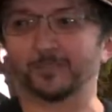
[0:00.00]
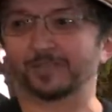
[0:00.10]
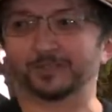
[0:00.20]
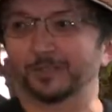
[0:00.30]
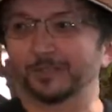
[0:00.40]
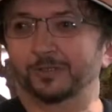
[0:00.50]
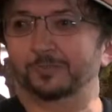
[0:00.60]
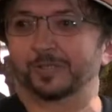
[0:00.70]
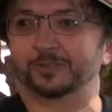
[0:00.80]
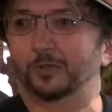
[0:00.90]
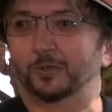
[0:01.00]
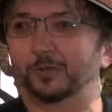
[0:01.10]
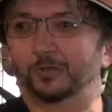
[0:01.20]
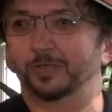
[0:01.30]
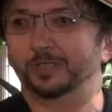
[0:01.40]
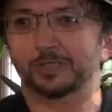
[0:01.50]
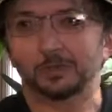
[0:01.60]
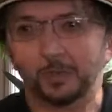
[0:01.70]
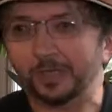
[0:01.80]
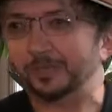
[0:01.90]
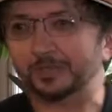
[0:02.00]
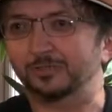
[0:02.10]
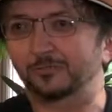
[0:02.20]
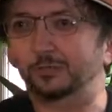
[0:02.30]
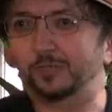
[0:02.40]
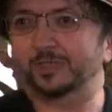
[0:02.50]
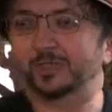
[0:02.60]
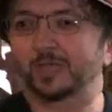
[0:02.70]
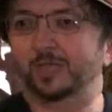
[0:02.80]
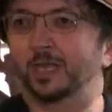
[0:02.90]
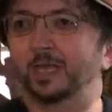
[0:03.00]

parce que, parce que les Chinois que j'ai vus étaient